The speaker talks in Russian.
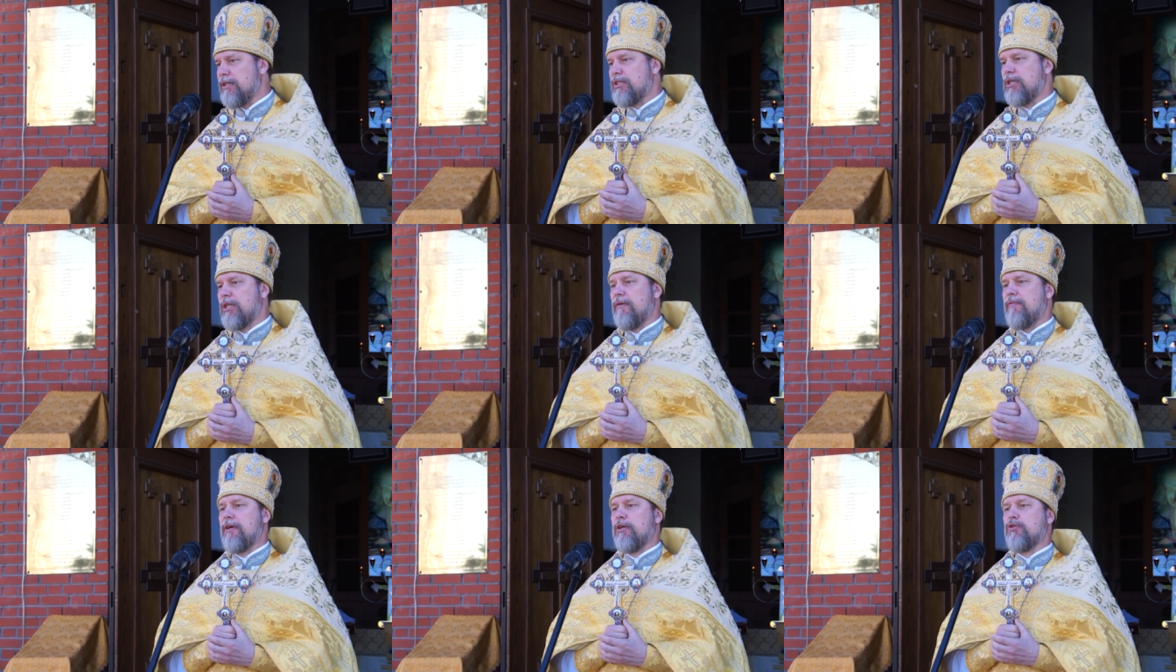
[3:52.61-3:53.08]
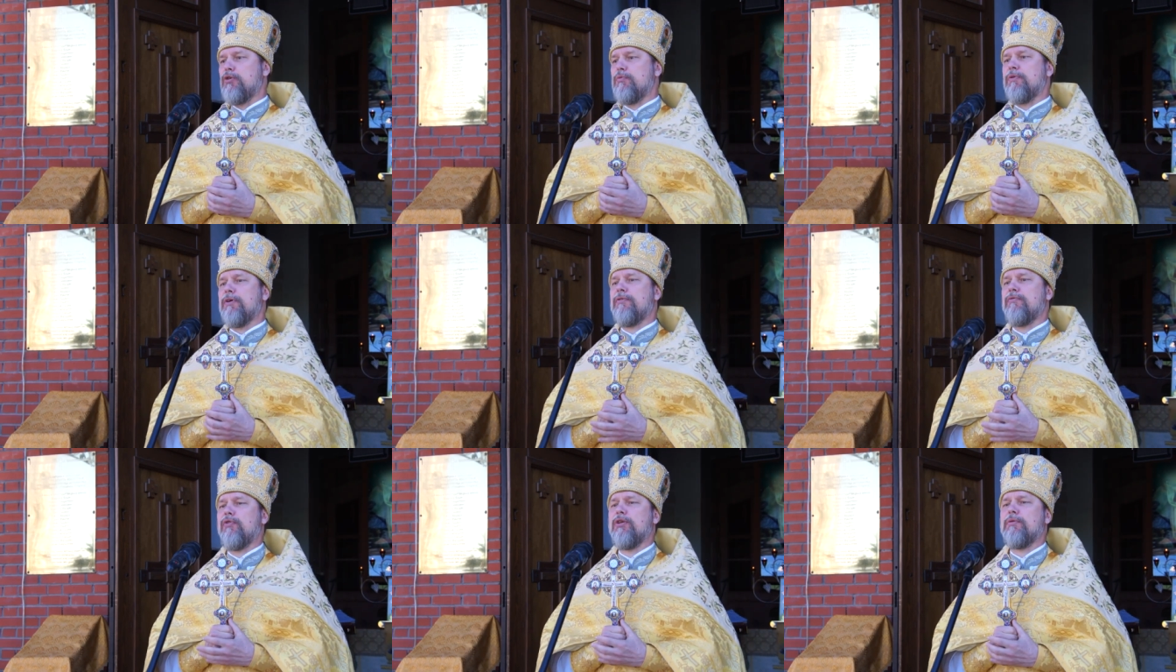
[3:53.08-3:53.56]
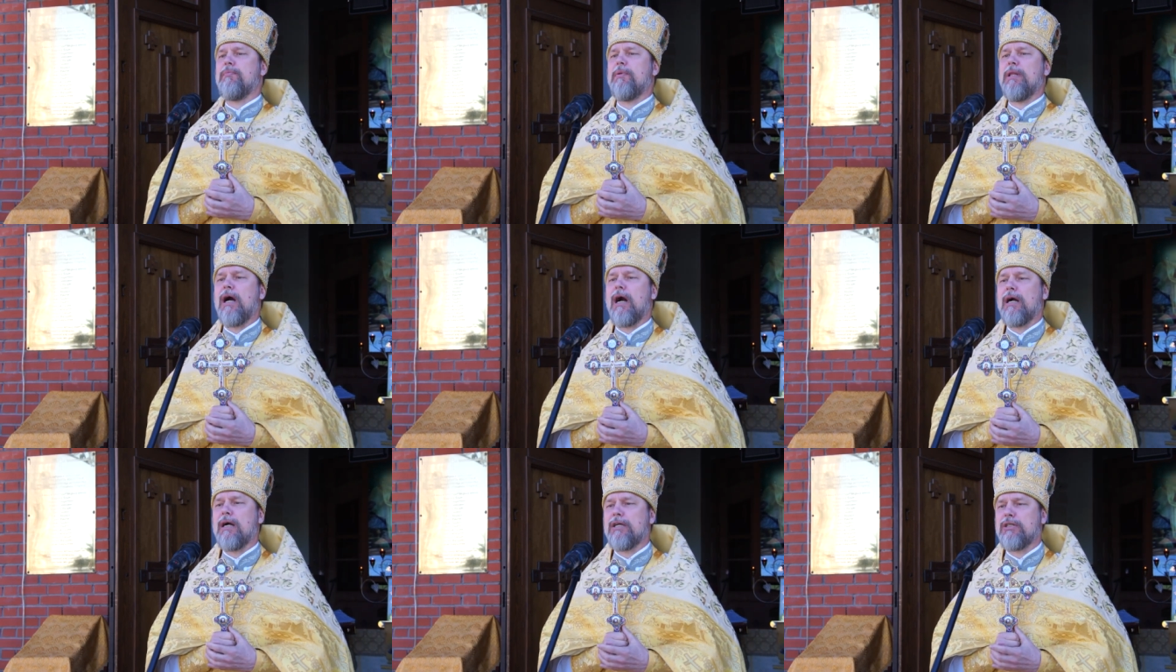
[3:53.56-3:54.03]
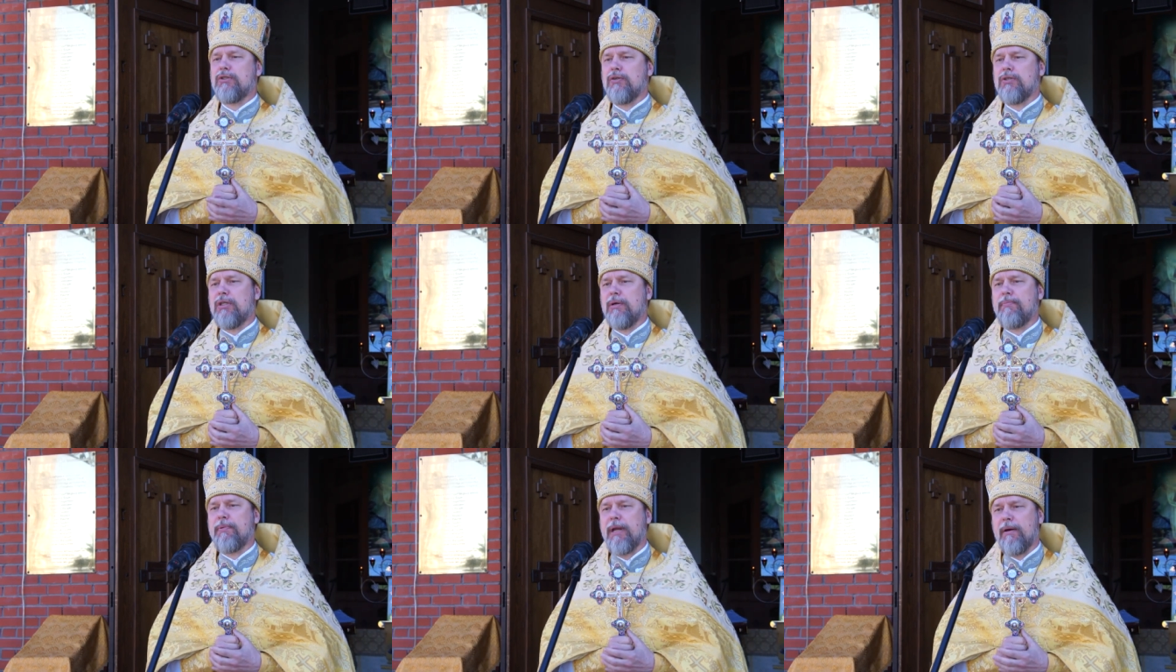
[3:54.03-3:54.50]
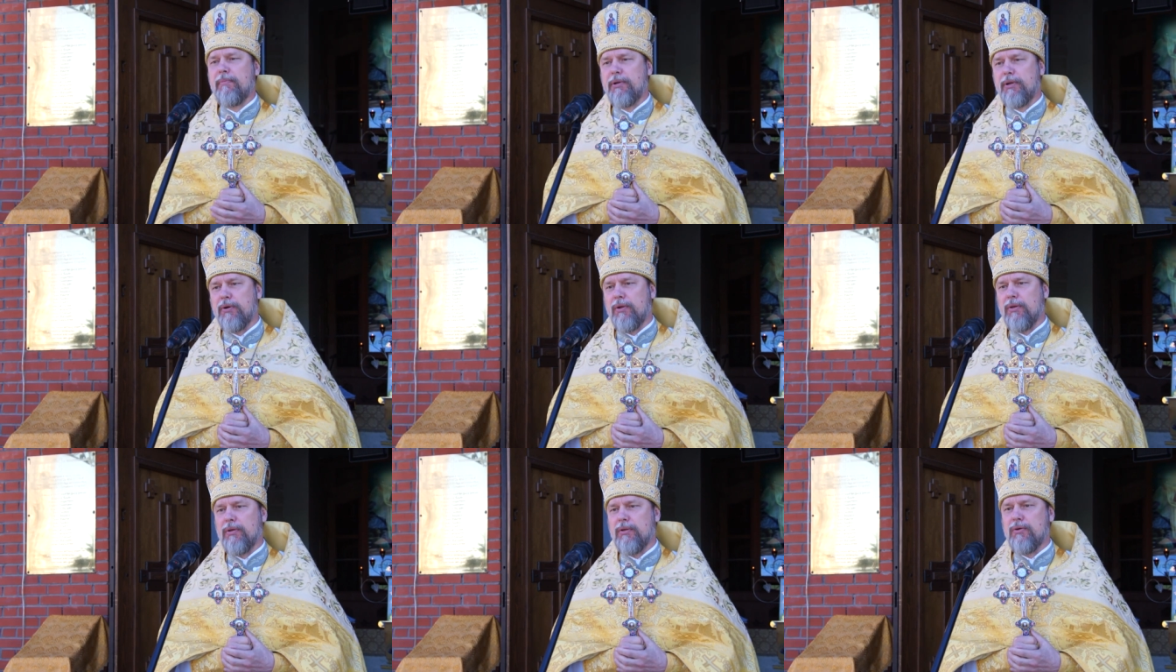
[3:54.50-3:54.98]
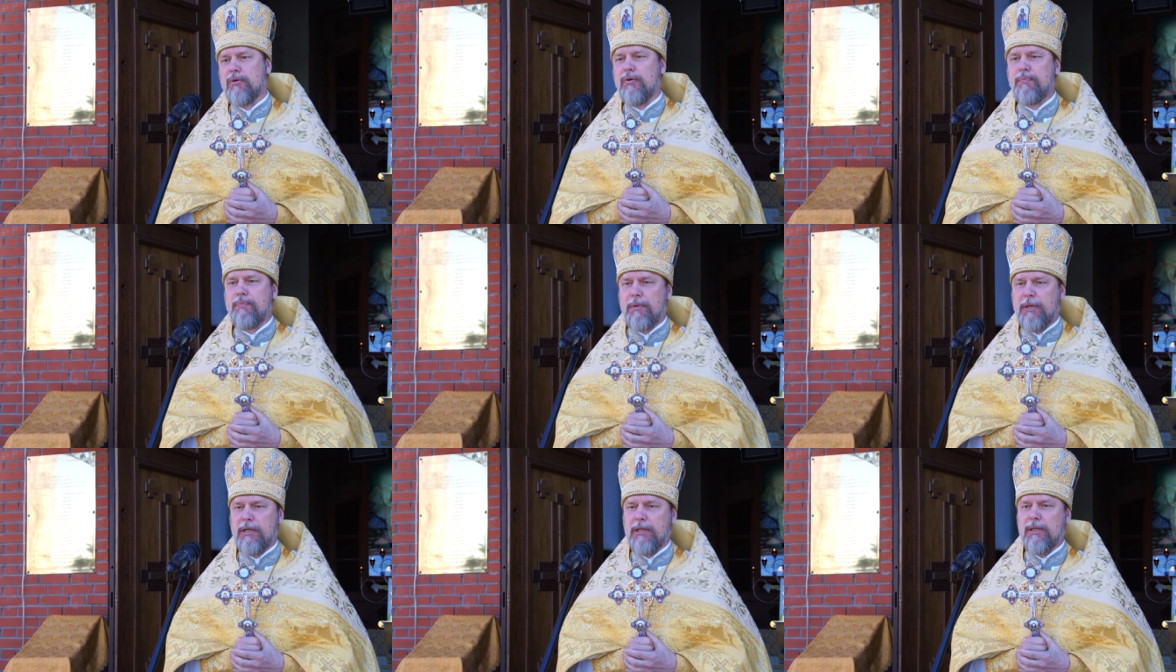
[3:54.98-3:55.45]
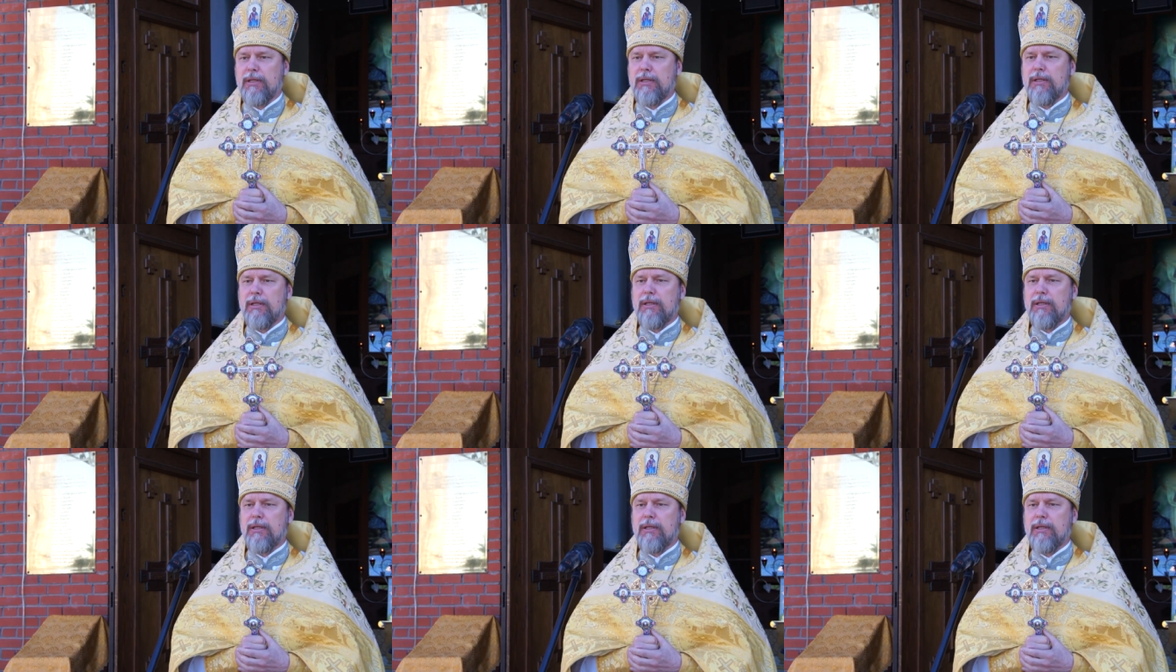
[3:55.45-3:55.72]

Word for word: Человек думает, вот благо что-то приобрел, купил,